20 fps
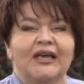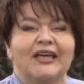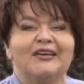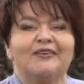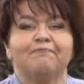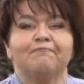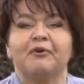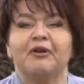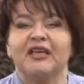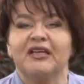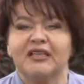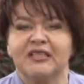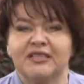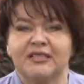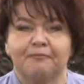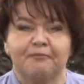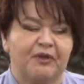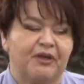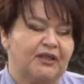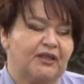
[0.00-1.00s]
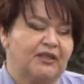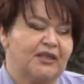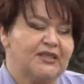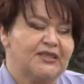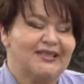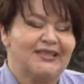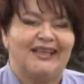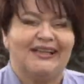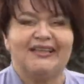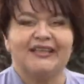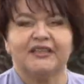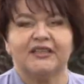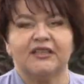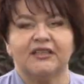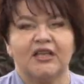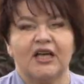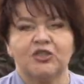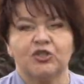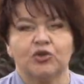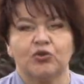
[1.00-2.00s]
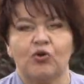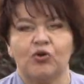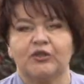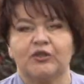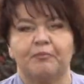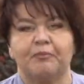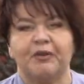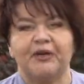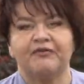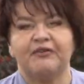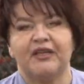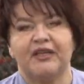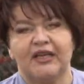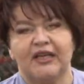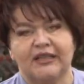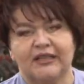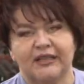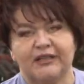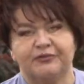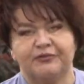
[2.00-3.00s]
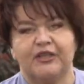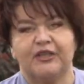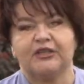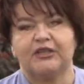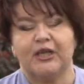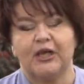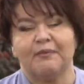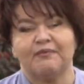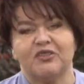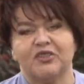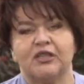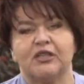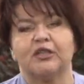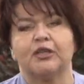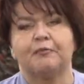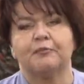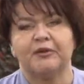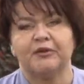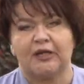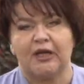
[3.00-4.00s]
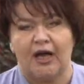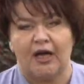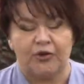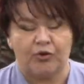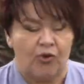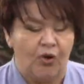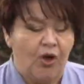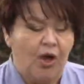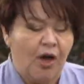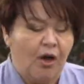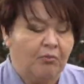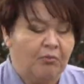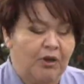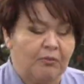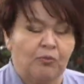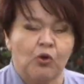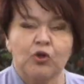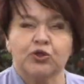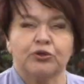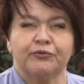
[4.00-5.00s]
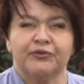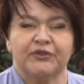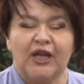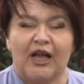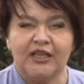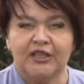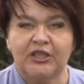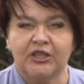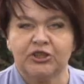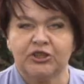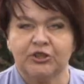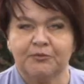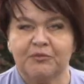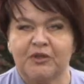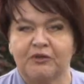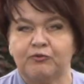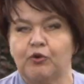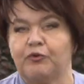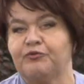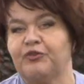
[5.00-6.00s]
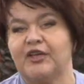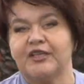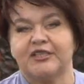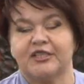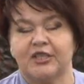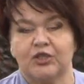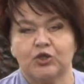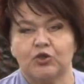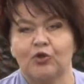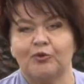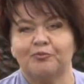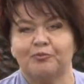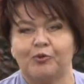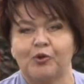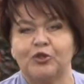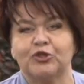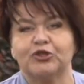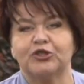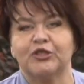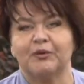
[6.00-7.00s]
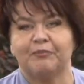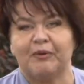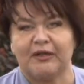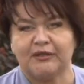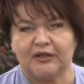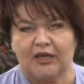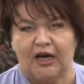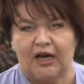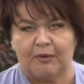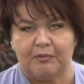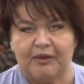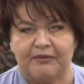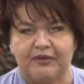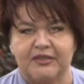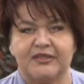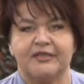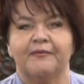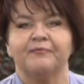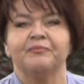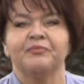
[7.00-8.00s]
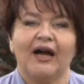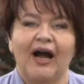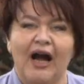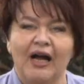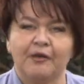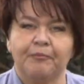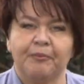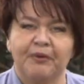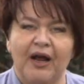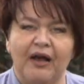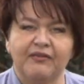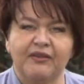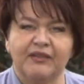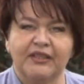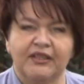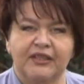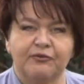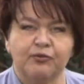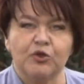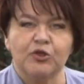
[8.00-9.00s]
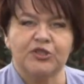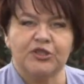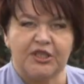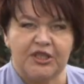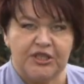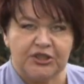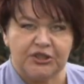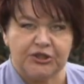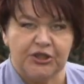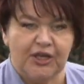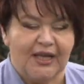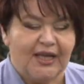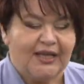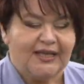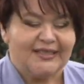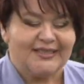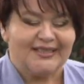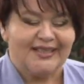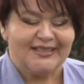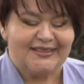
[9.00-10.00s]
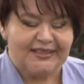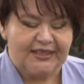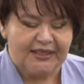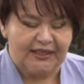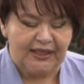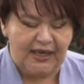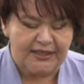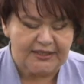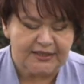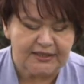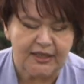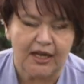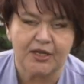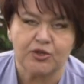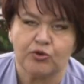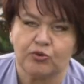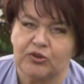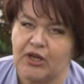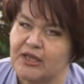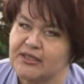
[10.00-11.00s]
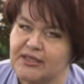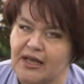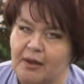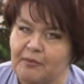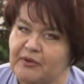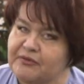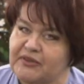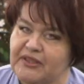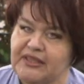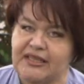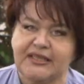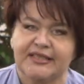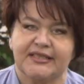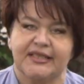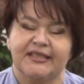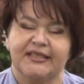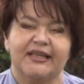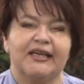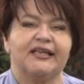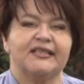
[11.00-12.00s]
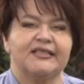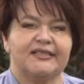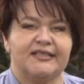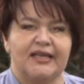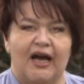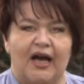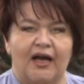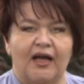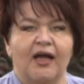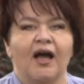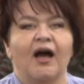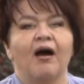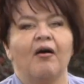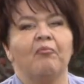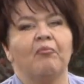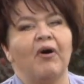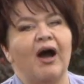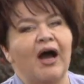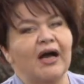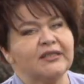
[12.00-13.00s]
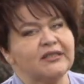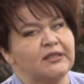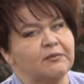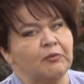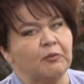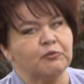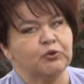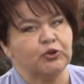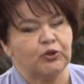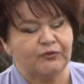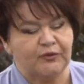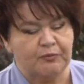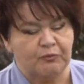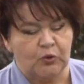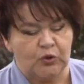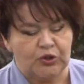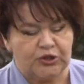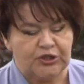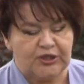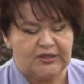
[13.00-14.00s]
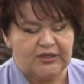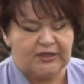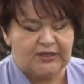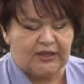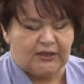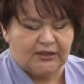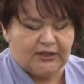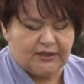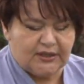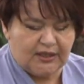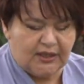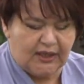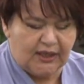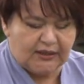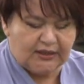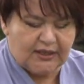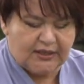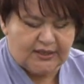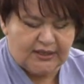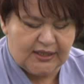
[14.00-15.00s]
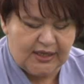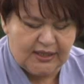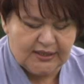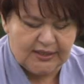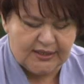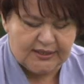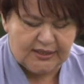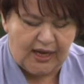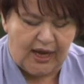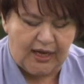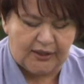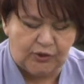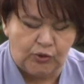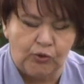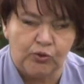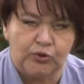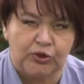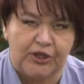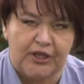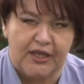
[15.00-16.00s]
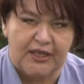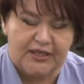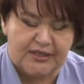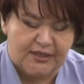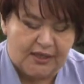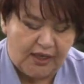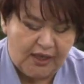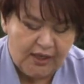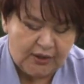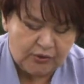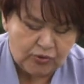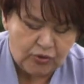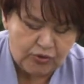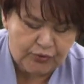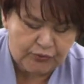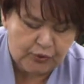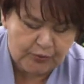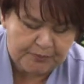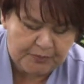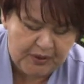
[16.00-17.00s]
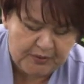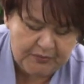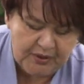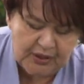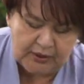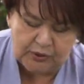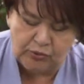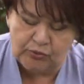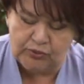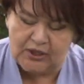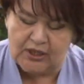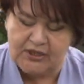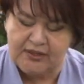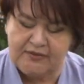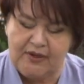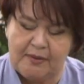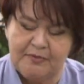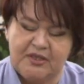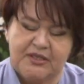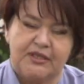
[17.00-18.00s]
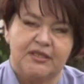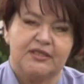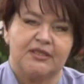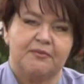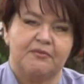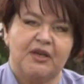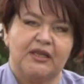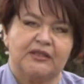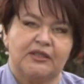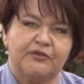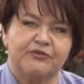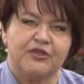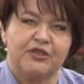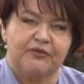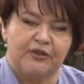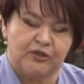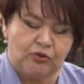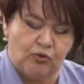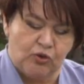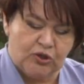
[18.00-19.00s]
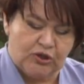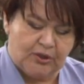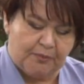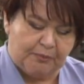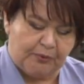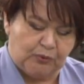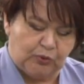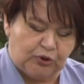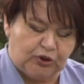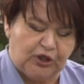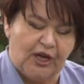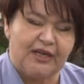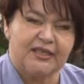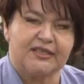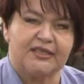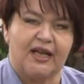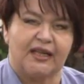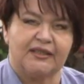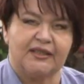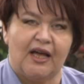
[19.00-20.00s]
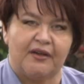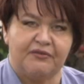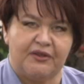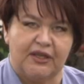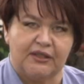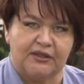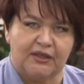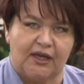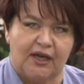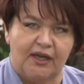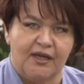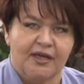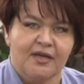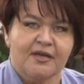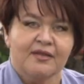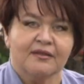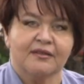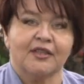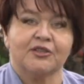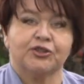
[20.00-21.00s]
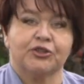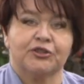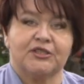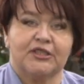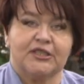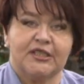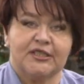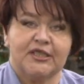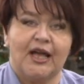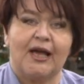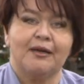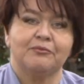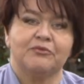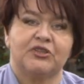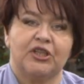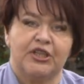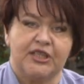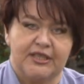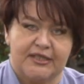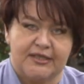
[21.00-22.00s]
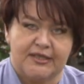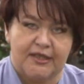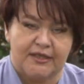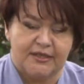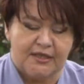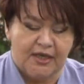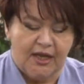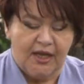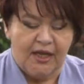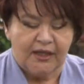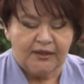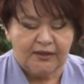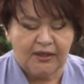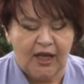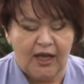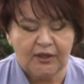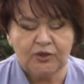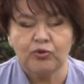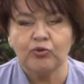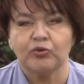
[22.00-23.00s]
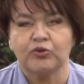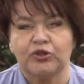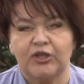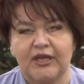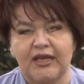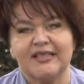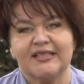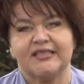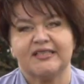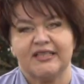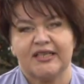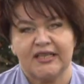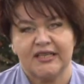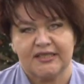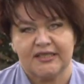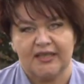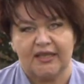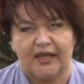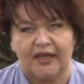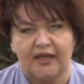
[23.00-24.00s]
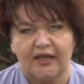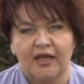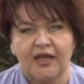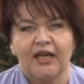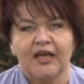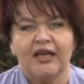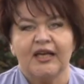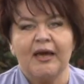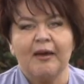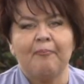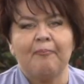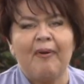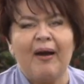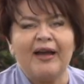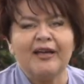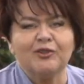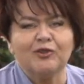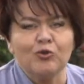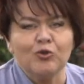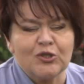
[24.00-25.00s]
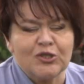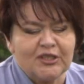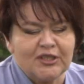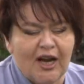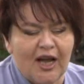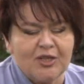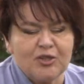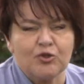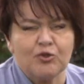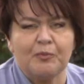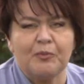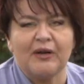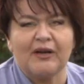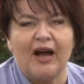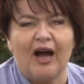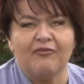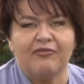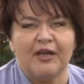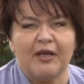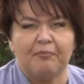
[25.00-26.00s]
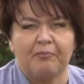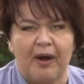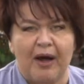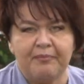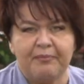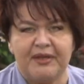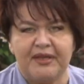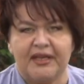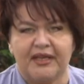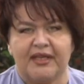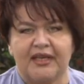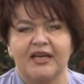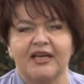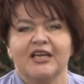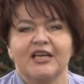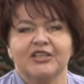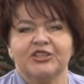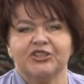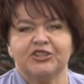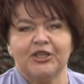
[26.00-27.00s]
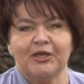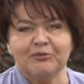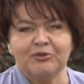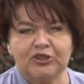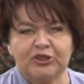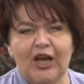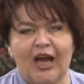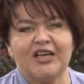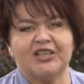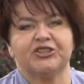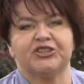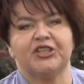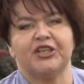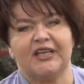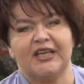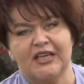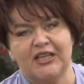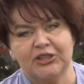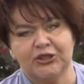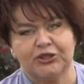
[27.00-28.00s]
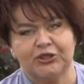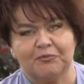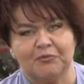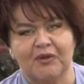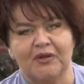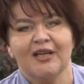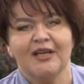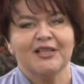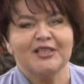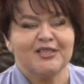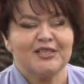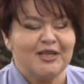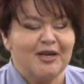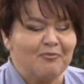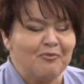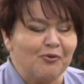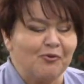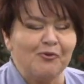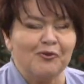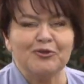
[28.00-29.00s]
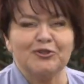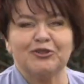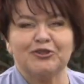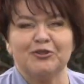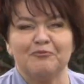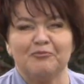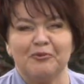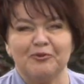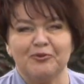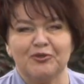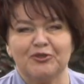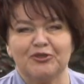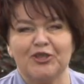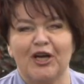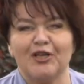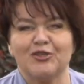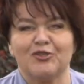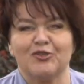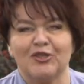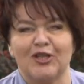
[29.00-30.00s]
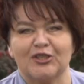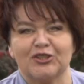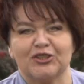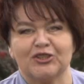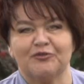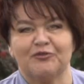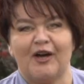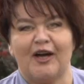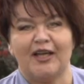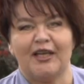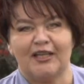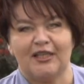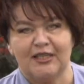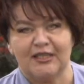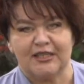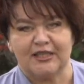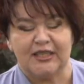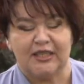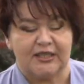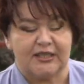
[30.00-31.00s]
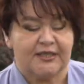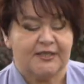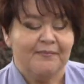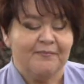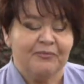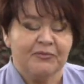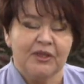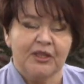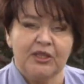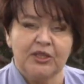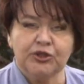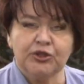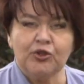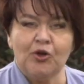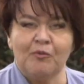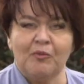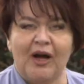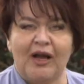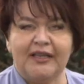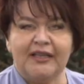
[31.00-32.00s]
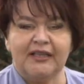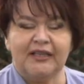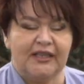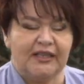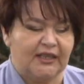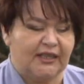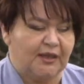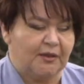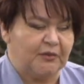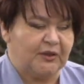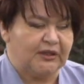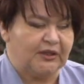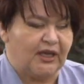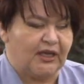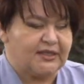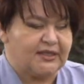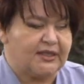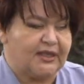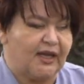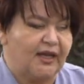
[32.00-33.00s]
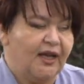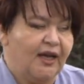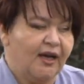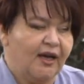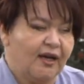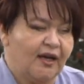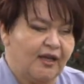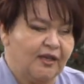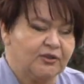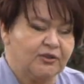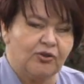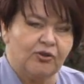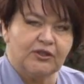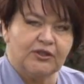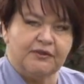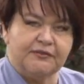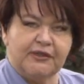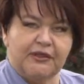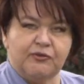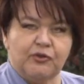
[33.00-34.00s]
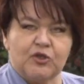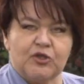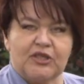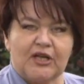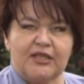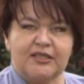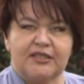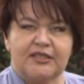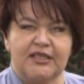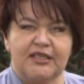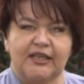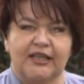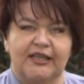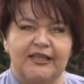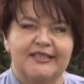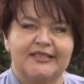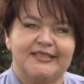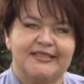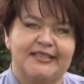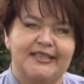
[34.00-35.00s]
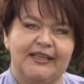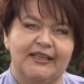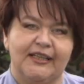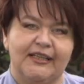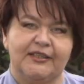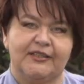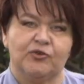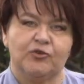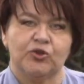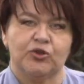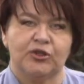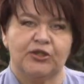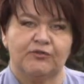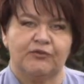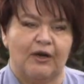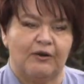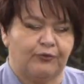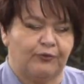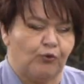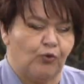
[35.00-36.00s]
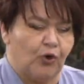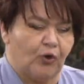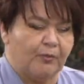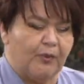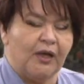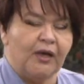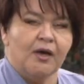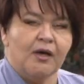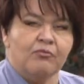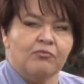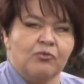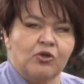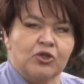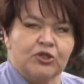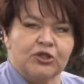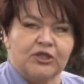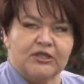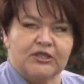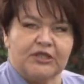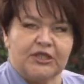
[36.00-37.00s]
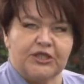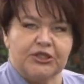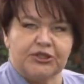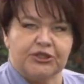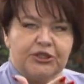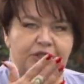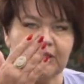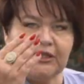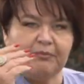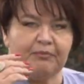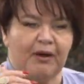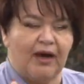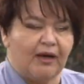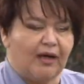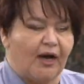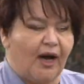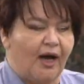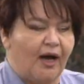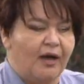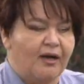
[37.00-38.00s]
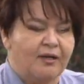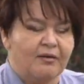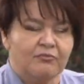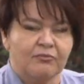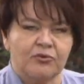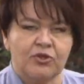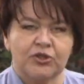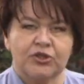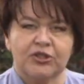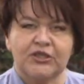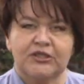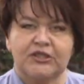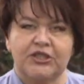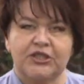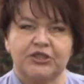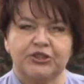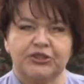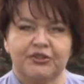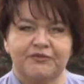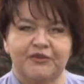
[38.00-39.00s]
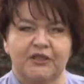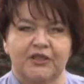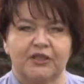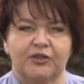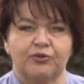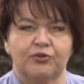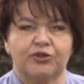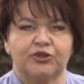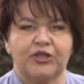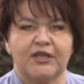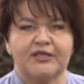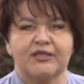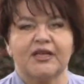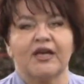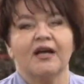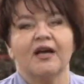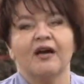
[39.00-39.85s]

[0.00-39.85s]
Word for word: И, в принципе, кизильник не настолько привередлив и требователен к питанию. Мы можем в дальнейшем его весь сезон больше не подкармливать. Как правильно его стричь? Застригать сразу до самого низа нельзя – Максимум, что вы можете сделать, это срезать одну треть. То есть вот примерно у нас с вами сантиметров 90 получается одна ветка. Значит, срезаем 30. На одну треть срезали. И пойдут сразу боковые побеги. Чем чаще режем, тем гуще получается у нас живая изгородь. Еще маленькая рекомендация. Как только вы его состригли, сделали нужные вам формы, можно стричь и бока, можно стричь и верхнюю часть.